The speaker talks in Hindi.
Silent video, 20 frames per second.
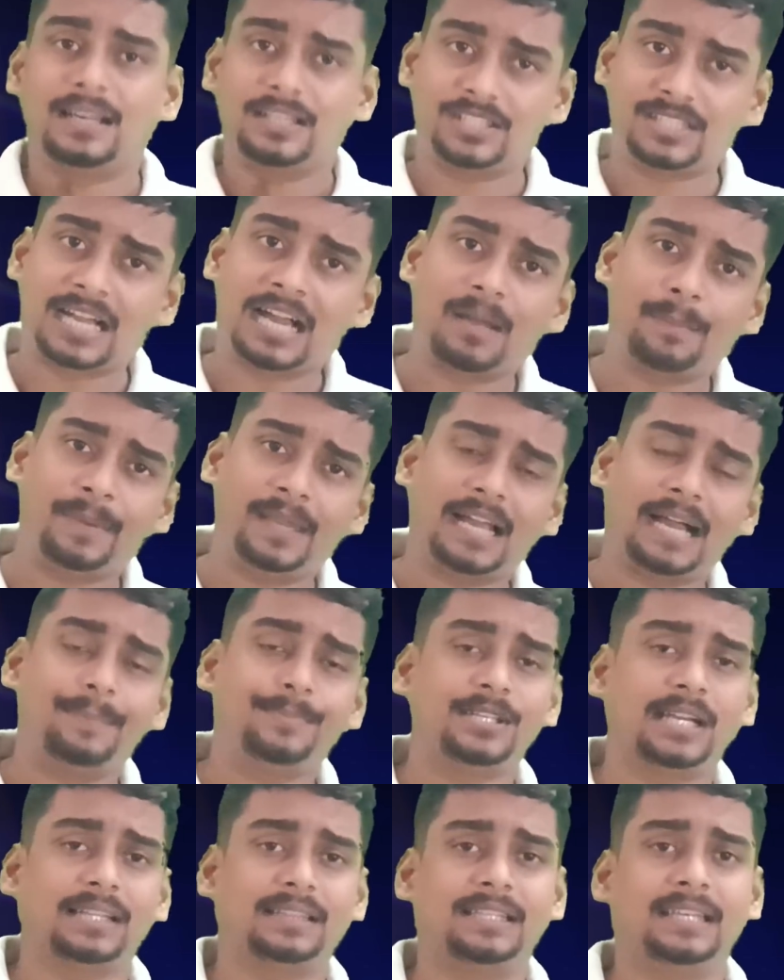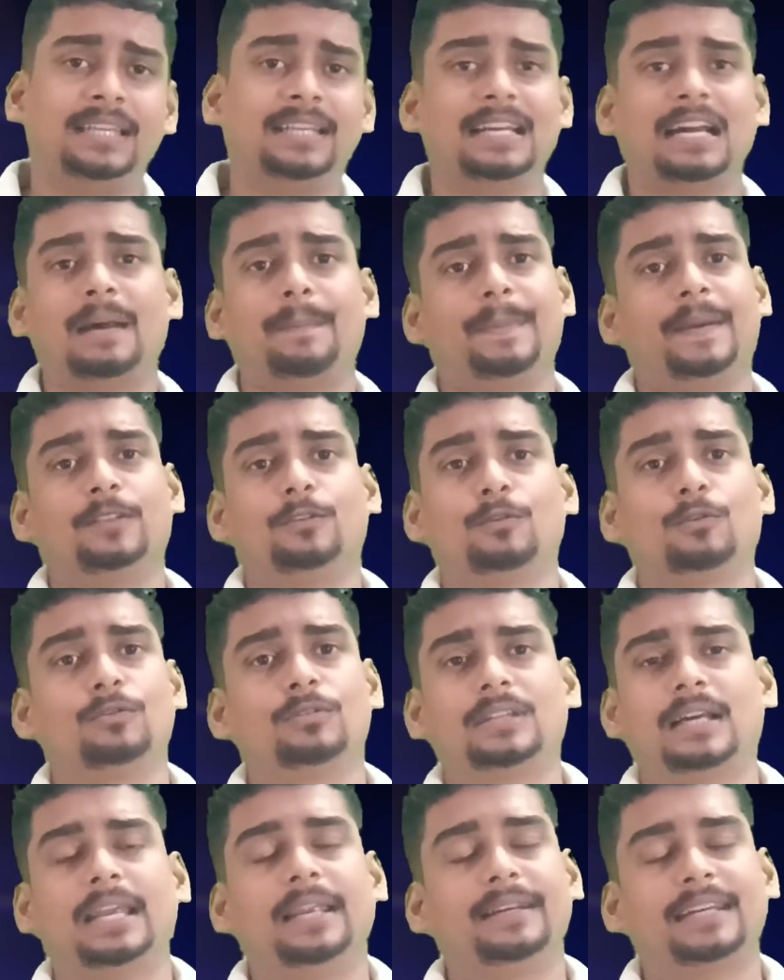जहाँ भी आप जाते हैं यहाँ पे दो
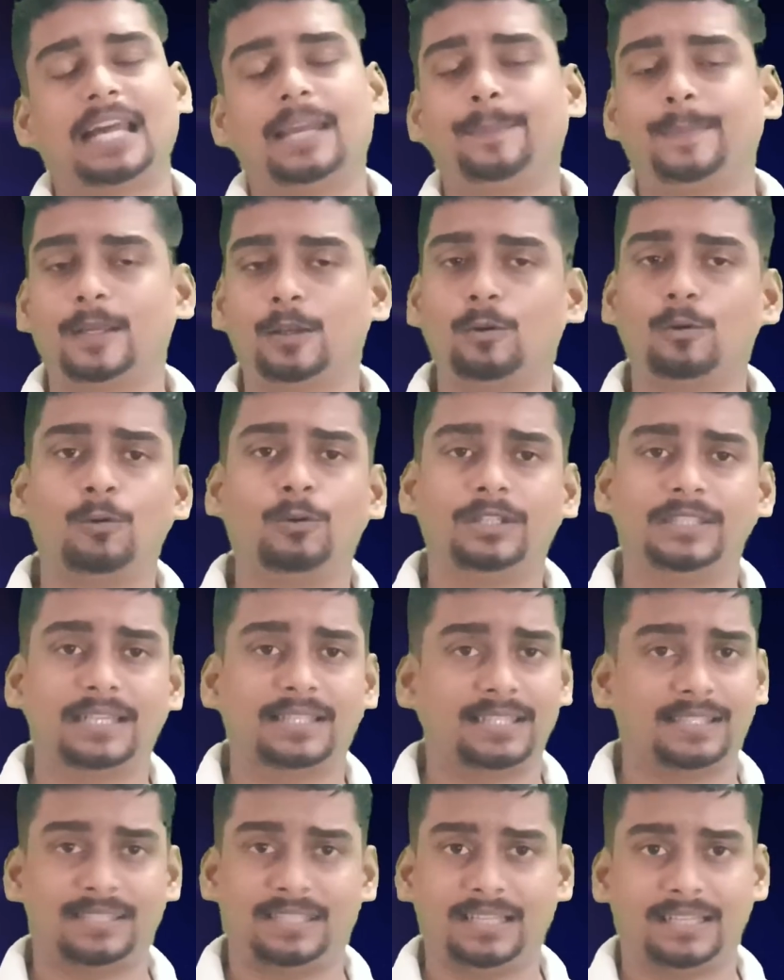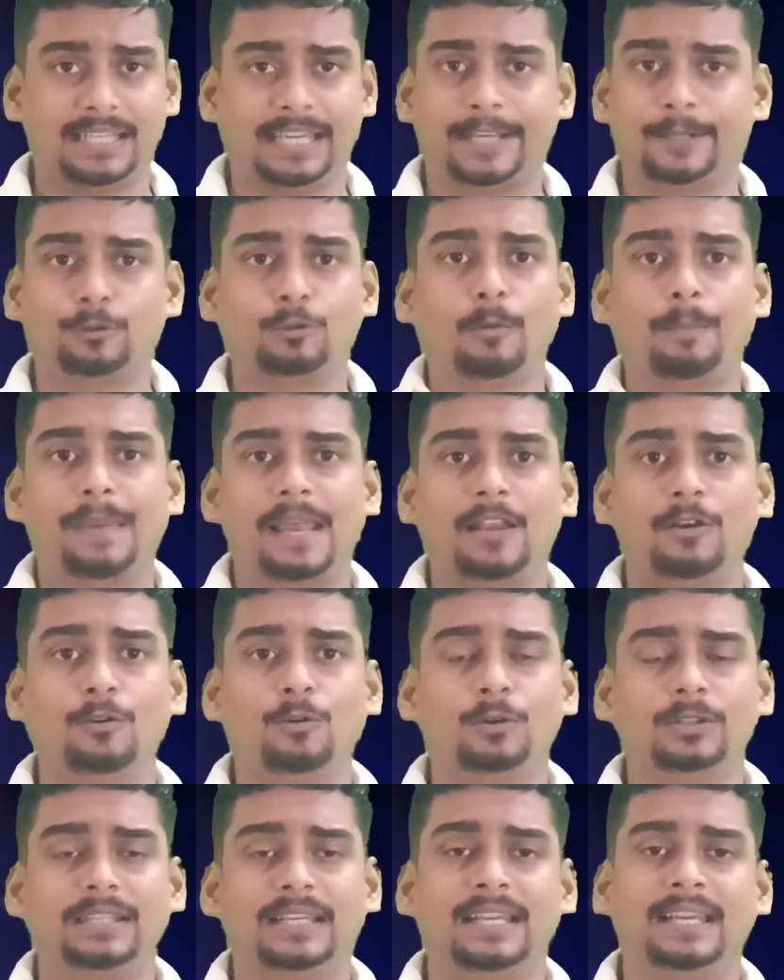टाइप के लोग होते जैसे सिक्के के दो पहलू
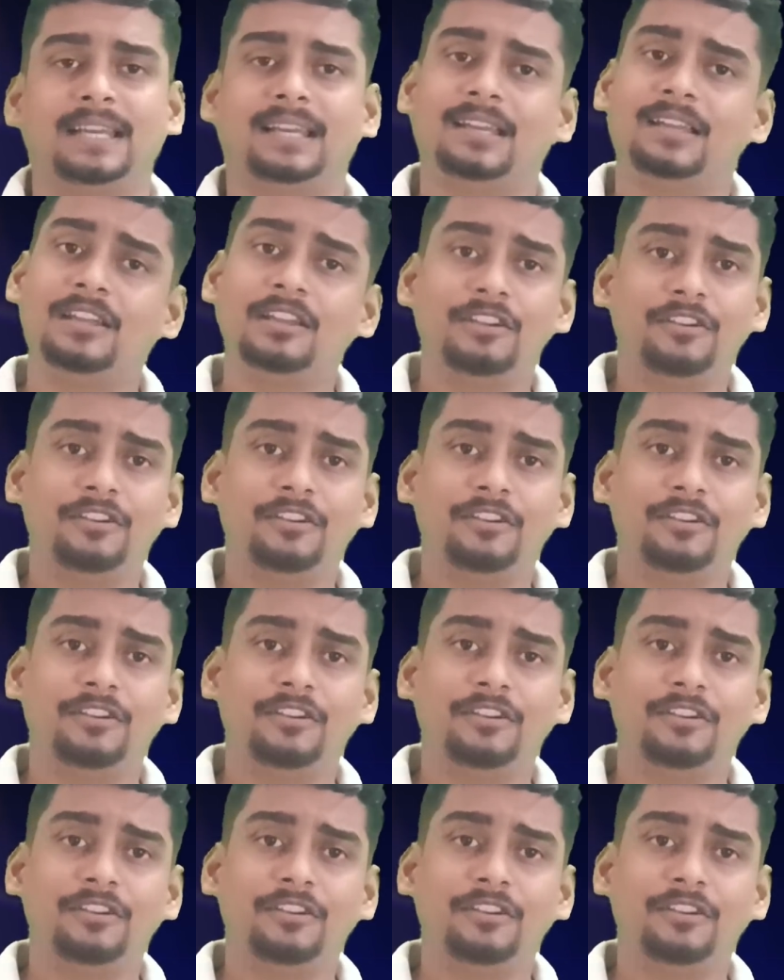होते हैं